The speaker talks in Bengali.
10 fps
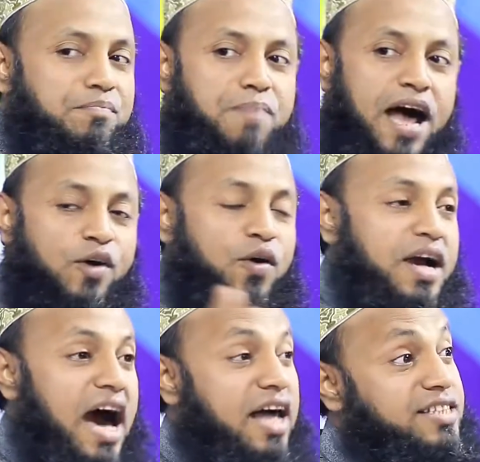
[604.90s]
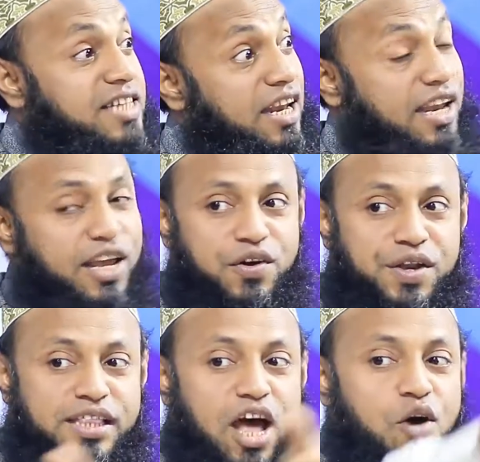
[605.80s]
ভালো গান জানলেও
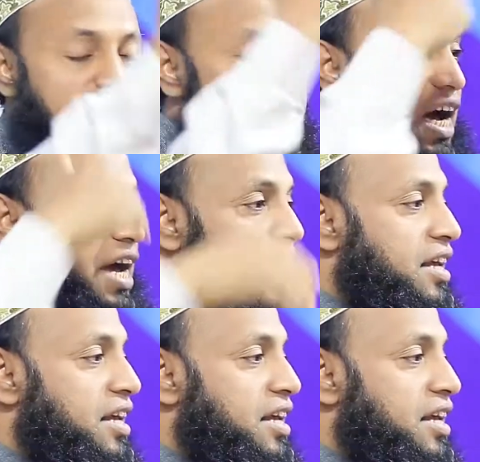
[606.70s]
নেতা হওয়া যায়